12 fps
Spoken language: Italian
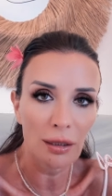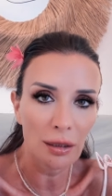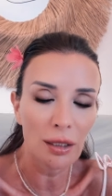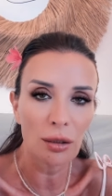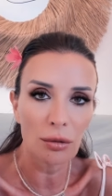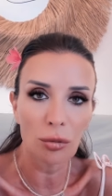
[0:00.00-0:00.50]

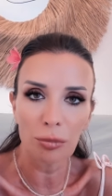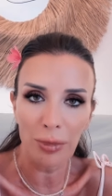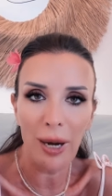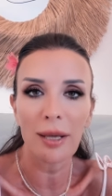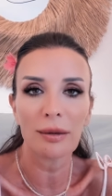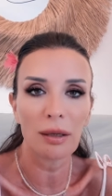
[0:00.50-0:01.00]
di
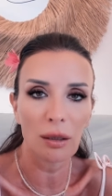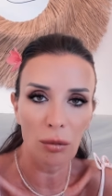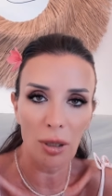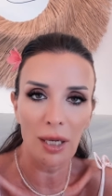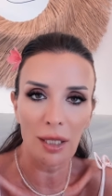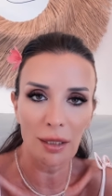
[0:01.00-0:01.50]
comprendere
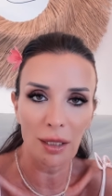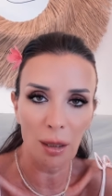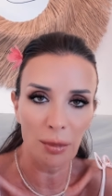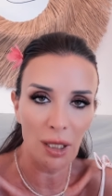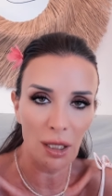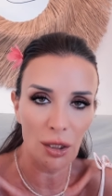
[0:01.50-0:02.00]
qual è la
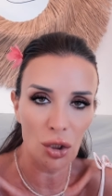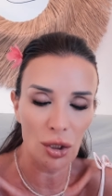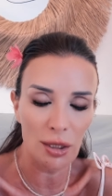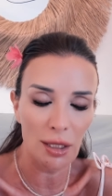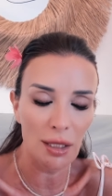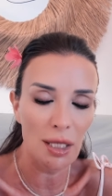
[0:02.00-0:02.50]
dinamica che ci
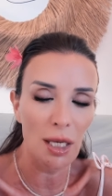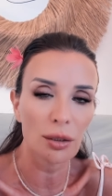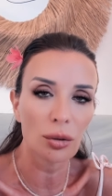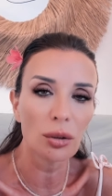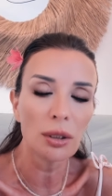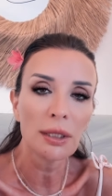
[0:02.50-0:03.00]
sta
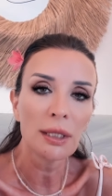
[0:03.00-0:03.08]
dietro,